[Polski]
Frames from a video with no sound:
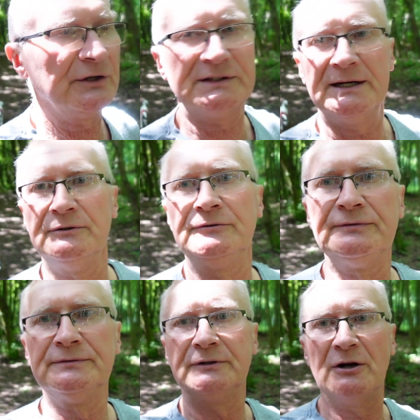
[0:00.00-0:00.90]
do
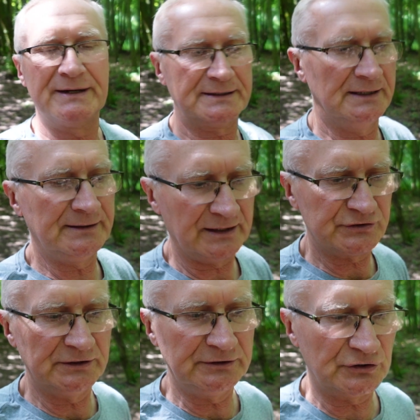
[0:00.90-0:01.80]
celów komercyjnych,
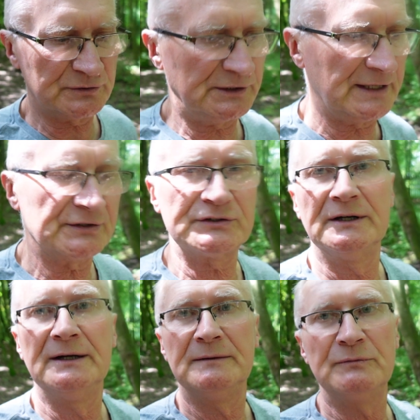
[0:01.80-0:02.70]
czyli do sprzedaży.
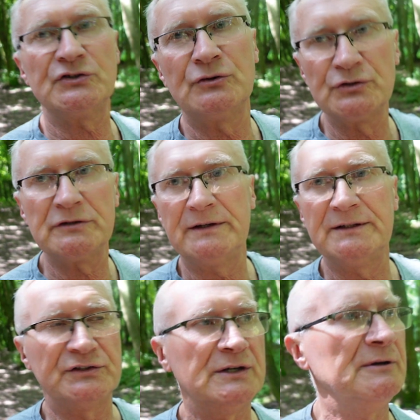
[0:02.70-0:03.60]
Możesz go używać
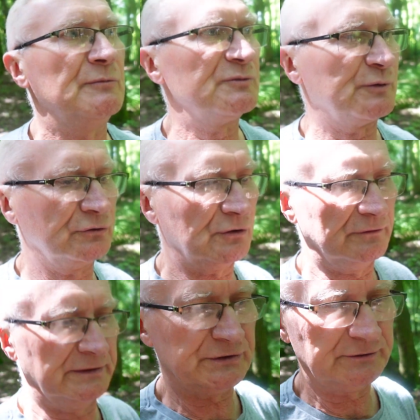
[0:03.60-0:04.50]
dla siebie, możesz
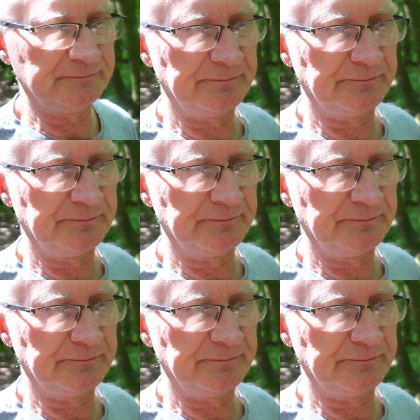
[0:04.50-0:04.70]
produkować.